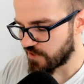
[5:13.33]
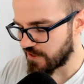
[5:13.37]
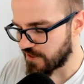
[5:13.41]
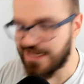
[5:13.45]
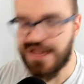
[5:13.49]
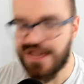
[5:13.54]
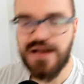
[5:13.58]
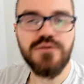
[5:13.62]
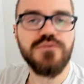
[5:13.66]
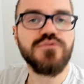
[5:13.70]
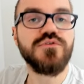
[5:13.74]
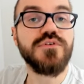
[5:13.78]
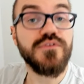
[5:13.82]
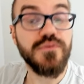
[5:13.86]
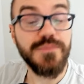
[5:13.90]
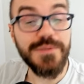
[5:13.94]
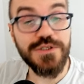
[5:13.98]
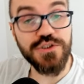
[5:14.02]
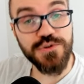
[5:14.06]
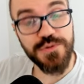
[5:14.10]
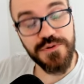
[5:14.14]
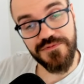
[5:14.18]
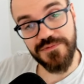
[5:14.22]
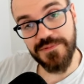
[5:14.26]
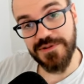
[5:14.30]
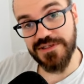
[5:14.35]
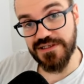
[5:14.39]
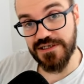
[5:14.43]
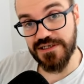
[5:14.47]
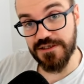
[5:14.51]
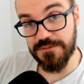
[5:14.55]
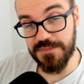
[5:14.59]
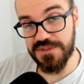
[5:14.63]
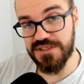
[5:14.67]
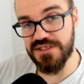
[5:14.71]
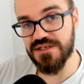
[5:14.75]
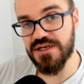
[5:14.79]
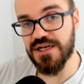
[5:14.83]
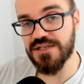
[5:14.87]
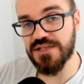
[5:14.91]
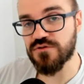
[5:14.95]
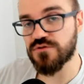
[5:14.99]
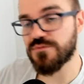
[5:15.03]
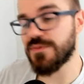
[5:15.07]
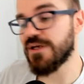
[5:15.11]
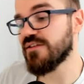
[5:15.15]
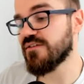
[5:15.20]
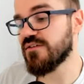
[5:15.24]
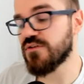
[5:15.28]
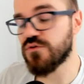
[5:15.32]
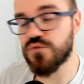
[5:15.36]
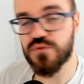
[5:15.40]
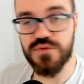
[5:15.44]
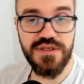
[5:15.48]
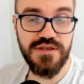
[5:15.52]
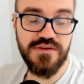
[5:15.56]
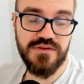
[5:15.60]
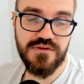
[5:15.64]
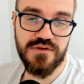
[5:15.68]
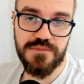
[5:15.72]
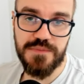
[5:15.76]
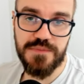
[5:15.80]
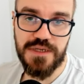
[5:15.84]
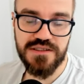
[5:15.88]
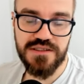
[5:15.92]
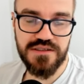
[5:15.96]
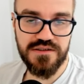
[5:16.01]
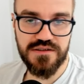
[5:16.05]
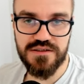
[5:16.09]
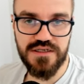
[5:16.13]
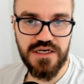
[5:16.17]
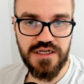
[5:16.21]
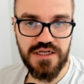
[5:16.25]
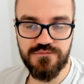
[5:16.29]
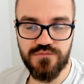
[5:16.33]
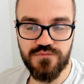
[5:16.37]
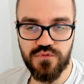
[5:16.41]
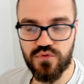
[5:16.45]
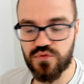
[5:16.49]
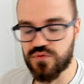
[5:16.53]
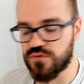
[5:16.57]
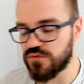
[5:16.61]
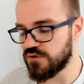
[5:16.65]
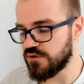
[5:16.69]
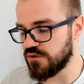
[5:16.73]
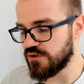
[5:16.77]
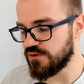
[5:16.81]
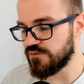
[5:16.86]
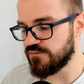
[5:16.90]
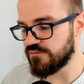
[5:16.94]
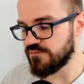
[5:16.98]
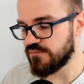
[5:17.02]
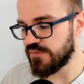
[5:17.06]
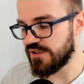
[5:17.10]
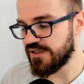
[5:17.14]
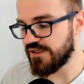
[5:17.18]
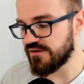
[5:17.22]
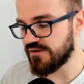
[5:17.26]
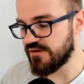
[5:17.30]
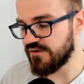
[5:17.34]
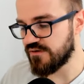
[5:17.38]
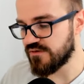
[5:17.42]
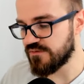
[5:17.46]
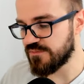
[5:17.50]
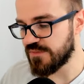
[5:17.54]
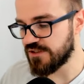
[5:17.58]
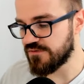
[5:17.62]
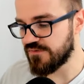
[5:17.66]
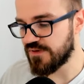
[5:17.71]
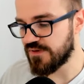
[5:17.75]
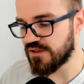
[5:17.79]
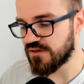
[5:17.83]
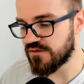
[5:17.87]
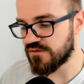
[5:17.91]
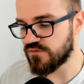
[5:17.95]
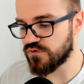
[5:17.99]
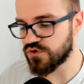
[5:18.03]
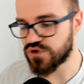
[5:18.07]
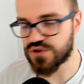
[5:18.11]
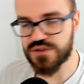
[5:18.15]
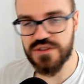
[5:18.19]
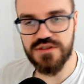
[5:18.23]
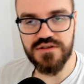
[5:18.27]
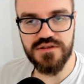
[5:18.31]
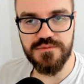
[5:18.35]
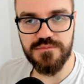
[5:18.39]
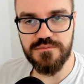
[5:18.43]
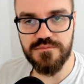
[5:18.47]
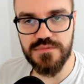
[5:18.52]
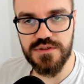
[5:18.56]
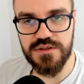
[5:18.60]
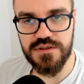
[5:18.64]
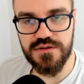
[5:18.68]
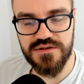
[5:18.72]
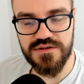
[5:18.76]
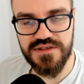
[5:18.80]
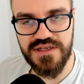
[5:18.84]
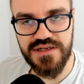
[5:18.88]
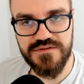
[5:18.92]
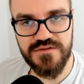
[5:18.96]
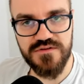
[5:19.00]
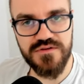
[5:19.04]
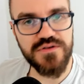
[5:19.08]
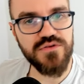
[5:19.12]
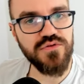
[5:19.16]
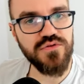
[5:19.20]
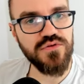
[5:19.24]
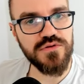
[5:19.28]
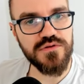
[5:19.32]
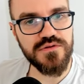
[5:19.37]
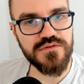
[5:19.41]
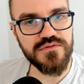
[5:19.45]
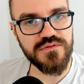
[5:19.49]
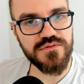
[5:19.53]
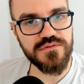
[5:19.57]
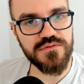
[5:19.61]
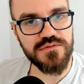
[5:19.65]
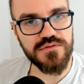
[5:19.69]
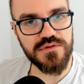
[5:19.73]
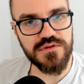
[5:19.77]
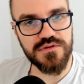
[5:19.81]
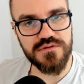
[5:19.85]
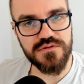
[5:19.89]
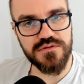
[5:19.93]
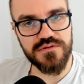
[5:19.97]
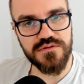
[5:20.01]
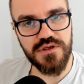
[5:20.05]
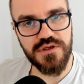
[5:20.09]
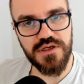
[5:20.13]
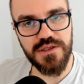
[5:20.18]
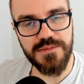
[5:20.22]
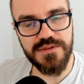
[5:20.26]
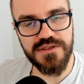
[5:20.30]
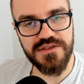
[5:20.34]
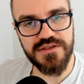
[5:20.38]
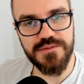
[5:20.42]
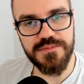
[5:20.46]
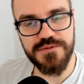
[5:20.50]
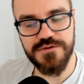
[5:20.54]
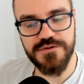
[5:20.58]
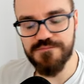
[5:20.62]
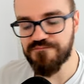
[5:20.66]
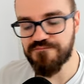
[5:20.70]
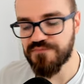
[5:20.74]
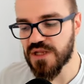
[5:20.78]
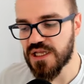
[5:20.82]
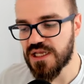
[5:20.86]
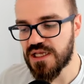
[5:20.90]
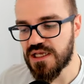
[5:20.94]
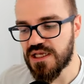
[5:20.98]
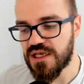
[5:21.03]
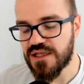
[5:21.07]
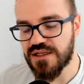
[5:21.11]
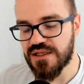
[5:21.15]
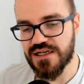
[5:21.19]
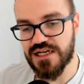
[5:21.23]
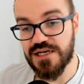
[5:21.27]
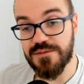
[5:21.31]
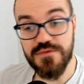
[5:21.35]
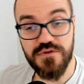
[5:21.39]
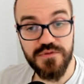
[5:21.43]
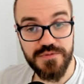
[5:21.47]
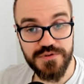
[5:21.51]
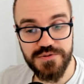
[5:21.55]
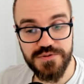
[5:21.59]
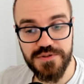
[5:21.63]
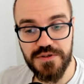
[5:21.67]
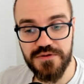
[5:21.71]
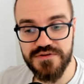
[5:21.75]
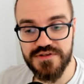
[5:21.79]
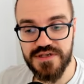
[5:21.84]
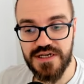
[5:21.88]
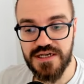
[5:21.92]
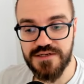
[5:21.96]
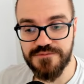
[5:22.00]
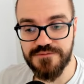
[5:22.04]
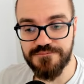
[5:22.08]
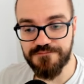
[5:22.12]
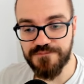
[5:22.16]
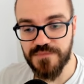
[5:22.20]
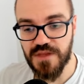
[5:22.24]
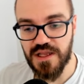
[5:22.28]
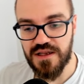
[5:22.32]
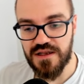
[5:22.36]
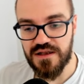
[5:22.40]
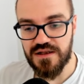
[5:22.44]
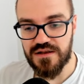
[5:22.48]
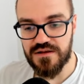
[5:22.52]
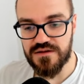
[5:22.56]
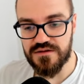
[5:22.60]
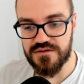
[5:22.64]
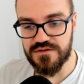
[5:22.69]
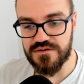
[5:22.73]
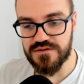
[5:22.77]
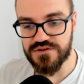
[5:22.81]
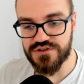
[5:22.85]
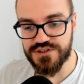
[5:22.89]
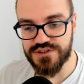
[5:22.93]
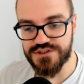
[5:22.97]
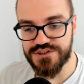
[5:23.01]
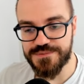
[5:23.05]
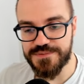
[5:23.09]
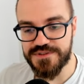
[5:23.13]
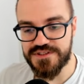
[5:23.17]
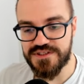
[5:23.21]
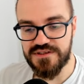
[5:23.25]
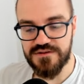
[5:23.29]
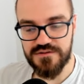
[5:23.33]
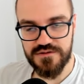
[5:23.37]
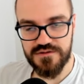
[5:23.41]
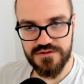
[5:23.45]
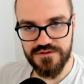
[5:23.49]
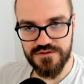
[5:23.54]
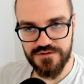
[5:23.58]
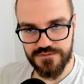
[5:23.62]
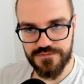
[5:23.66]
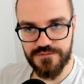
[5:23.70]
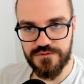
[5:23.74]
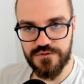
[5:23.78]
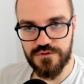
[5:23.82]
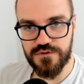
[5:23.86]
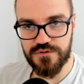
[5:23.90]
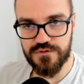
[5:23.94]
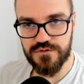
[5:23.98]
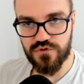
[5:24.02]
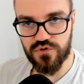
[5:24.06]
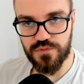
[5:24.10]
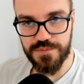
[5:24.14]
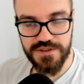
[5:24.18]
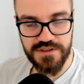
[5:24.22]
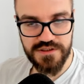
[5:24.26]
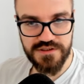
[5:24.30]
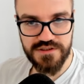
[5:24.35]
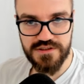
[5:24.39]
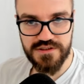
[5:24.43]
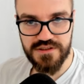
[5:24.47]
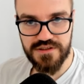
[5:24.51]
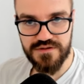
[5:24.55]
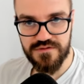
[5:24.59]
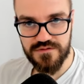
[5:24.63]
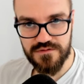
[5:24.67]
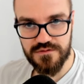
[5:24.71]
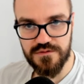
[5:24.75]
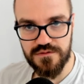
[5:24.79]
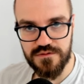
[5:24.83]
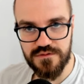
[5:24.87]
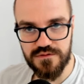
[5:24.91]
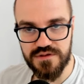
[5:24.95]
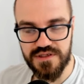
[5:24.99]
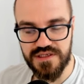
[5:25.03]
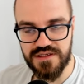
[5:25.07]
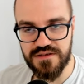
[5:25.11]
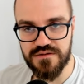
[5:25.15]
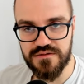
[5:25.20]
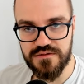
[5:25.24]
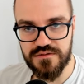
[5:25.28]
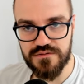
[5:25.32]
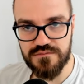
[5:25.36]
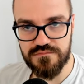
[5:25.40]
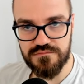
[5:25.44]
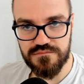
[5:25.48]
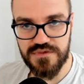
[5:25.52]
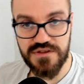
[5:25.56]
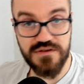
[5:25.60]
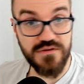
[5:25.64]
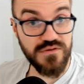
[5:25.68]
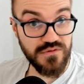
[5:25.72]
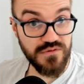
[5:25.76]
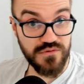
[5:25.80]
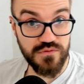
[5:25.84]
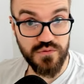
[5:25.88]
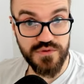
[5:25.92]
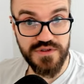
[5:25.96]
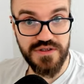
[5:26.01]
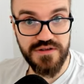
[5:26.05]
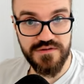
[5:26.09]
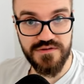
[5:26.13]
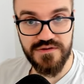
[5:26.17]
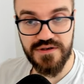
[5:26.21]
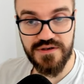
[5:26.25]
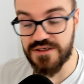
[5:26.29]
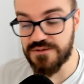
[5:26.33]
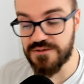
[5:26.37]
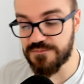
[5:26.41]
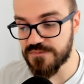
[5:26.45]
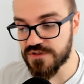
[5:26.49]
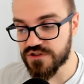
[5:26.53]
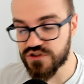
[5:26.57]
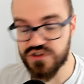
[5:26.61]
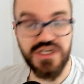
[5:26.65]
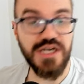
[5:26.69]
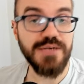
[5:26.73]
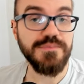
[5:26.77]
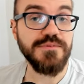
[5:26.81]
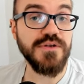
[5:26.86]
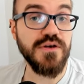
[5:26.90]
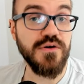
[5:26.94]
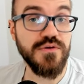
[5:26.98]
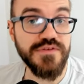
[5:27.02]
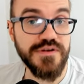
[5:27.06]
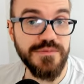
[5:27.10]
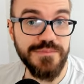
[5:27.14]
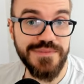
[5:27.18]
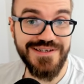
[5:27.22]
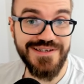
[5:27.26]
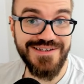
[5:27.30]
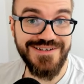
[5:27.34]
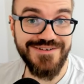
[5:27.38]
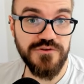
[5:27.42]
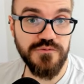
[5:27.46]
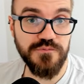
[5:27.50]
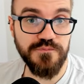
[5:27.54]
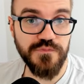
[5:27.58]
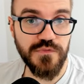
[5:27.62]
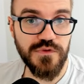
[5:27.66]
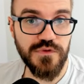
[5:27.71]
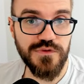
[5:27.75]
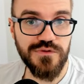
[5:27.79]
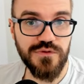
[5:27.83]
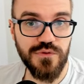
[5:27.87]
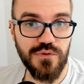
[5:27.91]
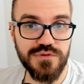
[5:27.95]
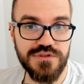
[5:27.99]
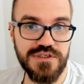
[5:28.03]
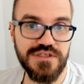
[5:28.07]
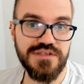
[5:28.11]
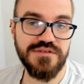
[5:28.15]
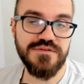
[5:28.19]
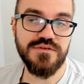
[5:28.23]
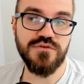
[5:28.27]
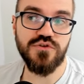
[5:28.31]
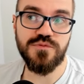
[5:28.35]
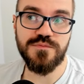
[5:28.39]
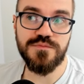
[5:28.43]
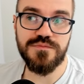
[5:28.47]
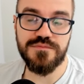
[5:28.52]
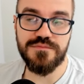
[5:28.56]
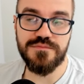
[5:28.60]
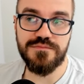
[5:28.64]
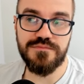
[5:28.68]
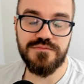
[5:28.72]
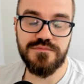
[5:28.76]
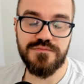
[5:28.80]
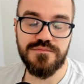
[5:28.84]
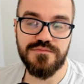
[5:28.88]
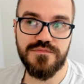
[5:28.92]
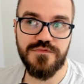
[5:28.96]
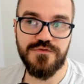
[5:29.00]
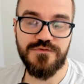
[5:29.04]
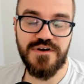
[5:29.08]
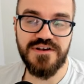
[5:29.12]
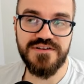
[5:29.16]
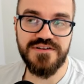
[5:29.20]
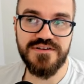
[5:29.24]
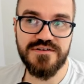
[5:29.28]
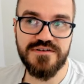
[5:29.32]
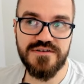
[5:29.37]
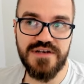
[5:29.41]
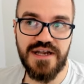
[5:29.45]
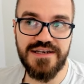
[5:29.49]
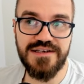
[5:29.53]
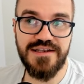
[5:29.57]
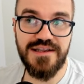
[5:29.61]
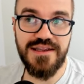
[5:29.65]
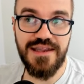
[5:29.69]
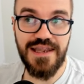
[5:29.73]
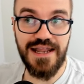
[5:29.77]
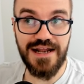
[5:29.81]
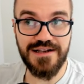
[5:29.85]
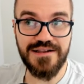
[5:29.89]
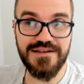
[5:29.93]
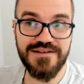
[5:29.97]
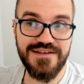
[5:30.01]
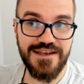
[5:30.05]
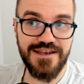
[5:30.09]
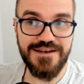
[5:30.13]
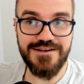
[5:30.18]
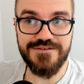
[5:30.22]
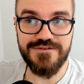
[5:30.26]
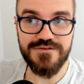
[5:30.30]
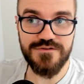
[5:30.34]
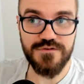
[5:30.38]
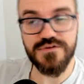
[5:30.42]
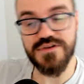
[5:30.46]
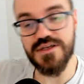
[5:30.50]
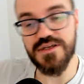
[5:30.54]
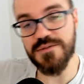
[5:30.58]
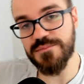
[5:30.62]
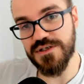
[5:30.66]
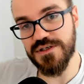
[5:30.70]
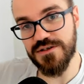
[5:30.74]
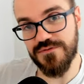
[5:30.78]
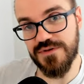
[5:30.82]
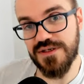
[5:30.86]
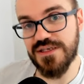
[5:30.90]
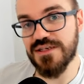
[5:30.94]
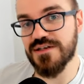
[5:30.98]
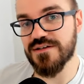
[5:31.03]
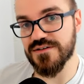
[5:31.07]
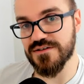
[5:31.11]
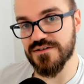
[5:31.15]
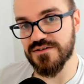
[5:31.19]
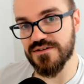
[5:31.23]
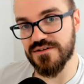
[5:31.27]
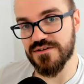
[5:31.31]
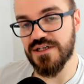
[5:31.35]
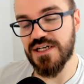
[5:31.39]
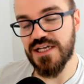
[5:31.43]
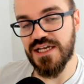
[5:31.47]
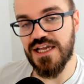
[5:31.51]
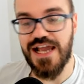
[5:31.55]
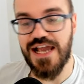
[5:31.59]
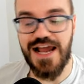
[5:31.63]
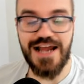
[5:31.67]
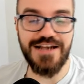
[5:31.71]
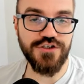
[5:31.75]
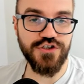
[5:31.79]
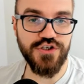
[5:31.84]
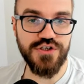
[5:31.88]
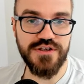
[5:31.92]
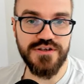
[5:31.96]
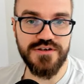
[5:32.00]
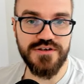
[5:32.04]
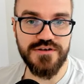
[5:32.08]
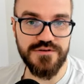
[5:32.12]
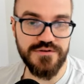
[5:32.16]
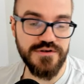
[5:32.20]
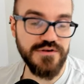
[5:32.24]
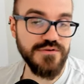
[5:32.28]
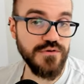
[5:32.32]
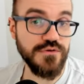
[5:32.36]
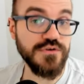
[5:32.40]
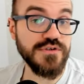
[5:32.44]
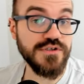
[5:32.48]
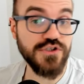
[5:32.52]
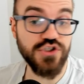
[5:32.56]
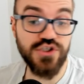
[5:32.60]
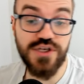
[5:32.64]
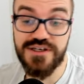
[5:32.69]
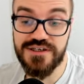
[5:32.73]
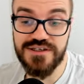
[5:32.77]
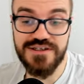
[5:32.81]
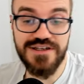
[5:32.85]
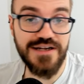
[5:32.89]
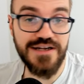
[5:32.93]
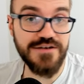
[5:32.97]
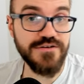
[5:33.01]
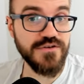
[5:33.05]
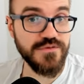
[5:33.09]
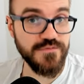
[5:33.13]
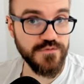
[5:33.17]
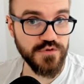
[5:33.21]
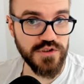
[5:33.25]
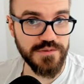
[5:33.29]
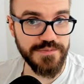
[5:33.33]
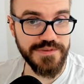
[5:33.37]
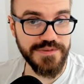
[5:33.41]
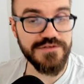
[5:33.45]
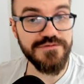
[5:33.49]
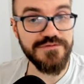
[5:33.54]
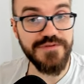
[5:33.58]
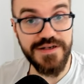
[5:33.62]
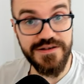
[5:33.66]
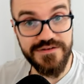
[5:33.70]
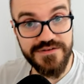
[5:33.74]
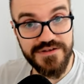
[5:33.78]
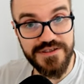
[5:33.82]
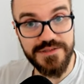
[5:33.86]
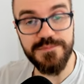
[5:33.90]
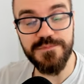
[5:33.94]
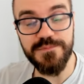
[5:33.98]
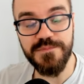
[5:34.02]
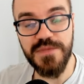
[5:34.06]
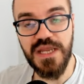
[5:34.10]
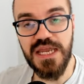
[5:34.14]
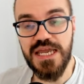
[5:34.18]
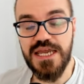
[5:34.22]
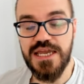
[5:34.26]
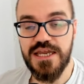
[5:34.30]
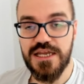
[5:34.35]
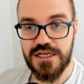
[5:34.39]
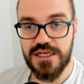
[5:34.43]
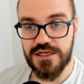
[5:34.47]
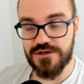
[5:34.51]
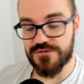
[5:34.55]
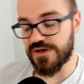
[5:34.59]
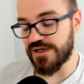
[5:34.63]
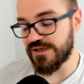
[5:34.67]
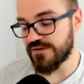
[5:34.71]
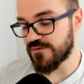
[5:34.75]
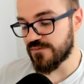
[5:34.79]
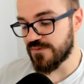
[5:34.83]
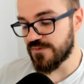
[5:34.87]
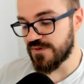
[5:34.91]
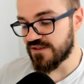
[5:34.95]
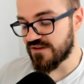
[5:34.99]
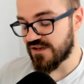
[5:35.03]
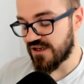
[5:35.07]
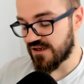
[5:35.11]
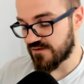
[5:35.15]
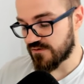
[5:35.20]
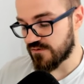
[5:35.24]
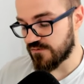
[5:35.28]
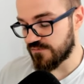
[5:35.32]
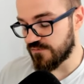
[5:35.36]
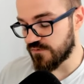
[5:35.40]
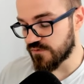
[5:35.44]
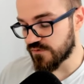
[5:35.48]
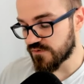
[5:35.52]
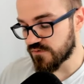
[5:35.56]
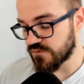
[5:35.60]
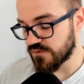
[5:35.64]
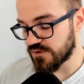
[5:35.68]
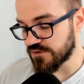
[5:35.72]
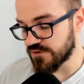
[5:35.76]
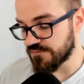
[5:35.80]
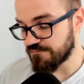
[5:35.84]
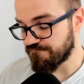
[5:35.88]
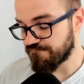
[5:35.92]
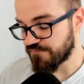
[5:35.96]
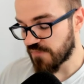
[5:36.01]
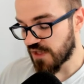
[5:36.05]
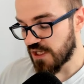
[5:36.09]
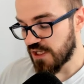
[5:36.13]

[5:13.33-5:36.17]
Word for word: ja, zum Beispiel, wenn man dann ein Meeting hat und hat sich Notizen gemacht, egal wo, ähm, man hat die sich meinetwegen nur schnell im äh, Texteditor so äh, abgetippt, dann kann man zum Beispiel auch sagen, äh, ChatGPT, äh, ich, ich, kopiere dir jetzt äh, den, diesen Notizen rein, schreibe daraus einen Bericht oder andersherum, fasse einen langen Text zusammen in wenige Anstriche. Ne? Solche Geschichten kann es wunderbar, weil es eben weiß, wie Texte funktionieren.